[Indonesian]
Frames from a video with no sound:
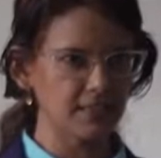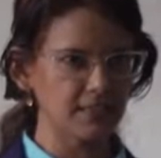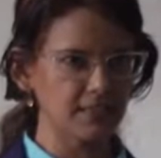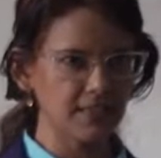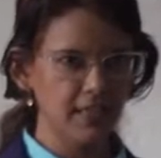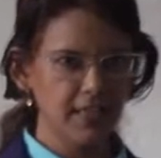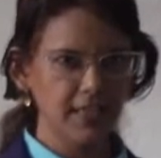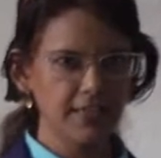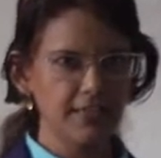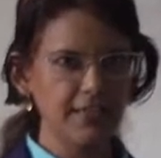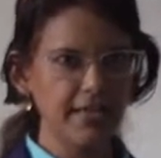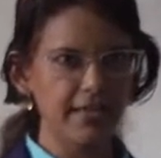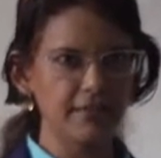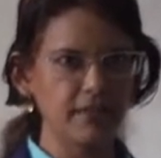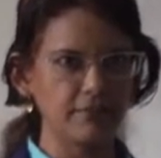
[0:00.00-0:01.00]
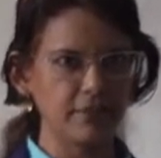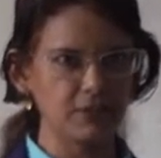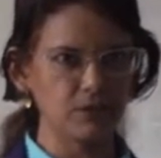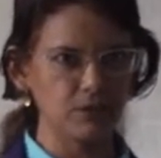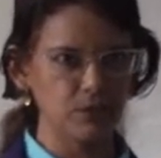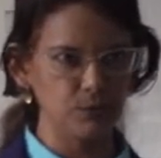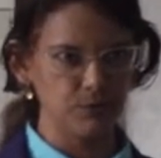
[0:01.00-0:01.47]
Menteri Matura
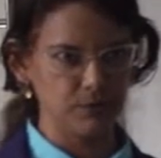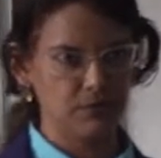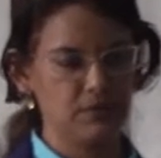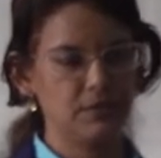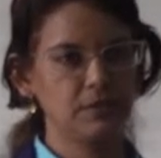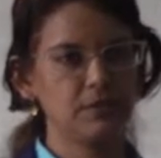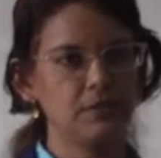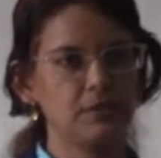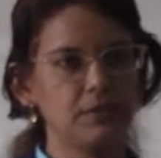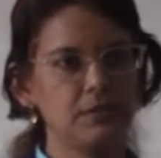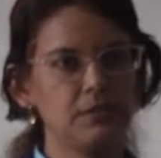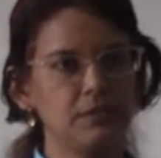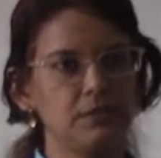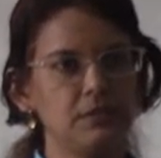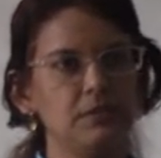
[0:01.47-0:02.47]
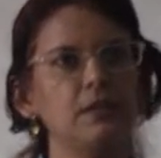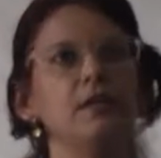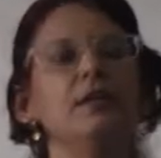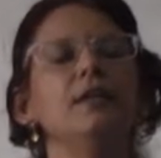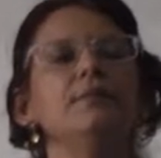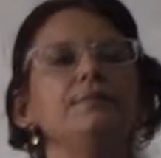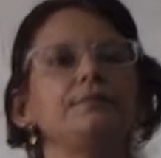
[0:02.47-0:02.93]
anggone matur kanggo
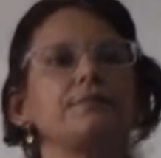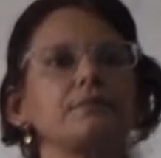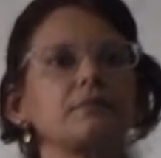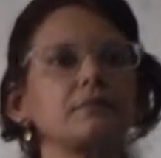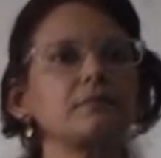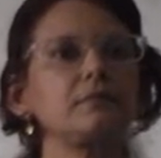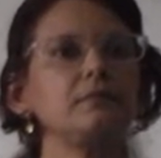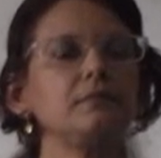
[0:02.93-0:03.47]
Suriname